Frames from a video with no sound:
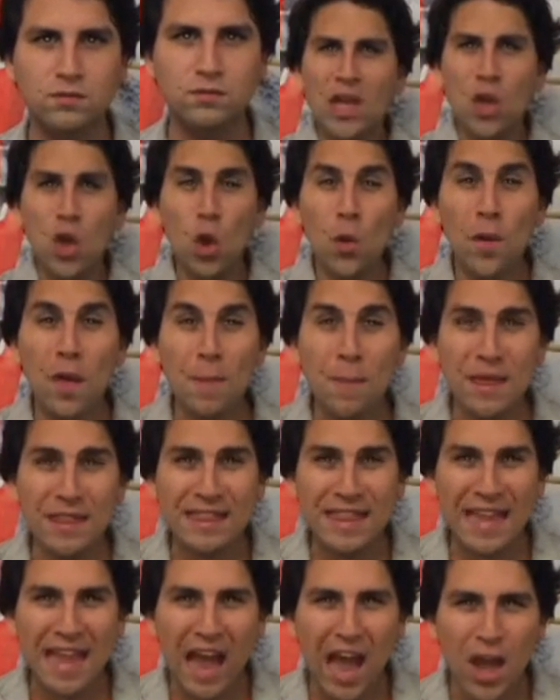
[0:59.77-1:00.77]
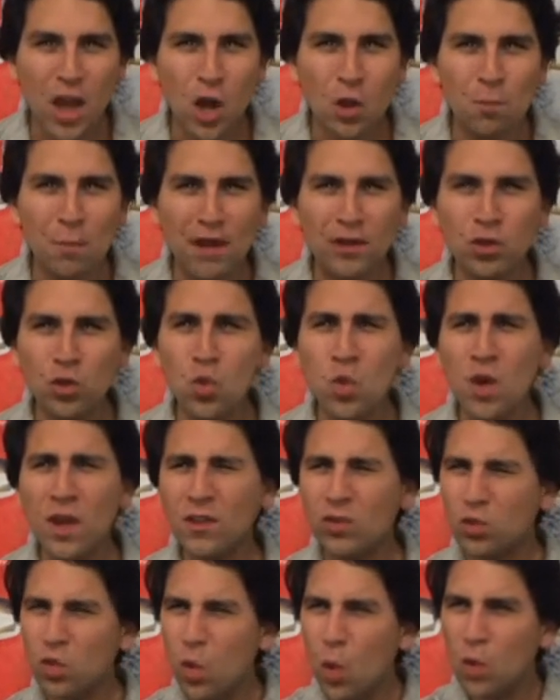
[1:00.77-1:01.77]
Y obviamente Iron Man nunca
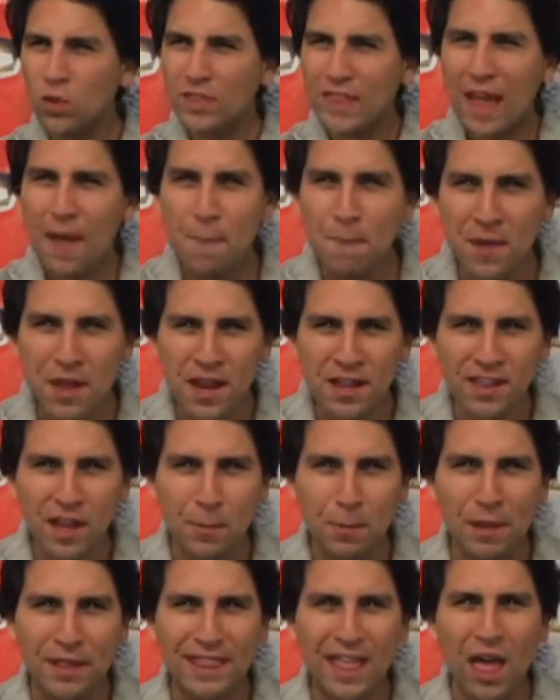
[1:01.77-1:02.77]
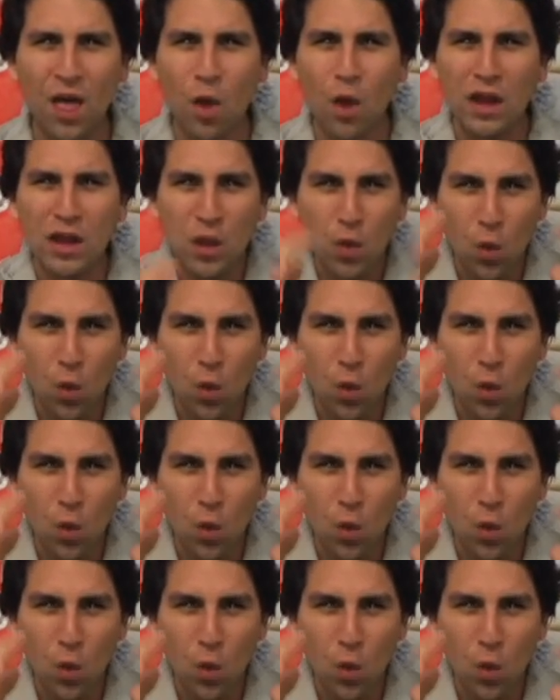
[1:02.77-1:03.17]
estuvo tan bien interpretado al